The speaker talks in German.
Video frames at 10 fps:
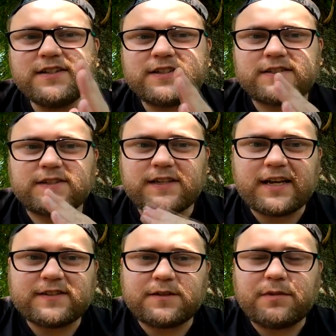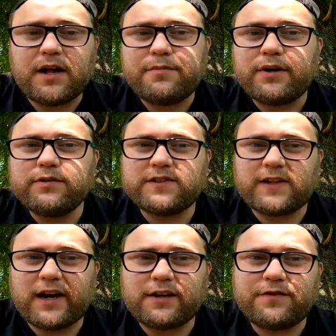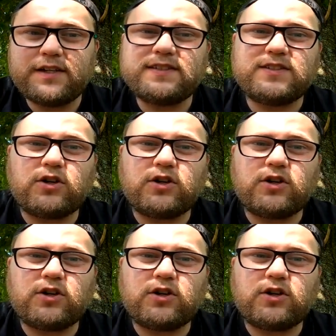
ist das das erste Mal bei uns da gewesen.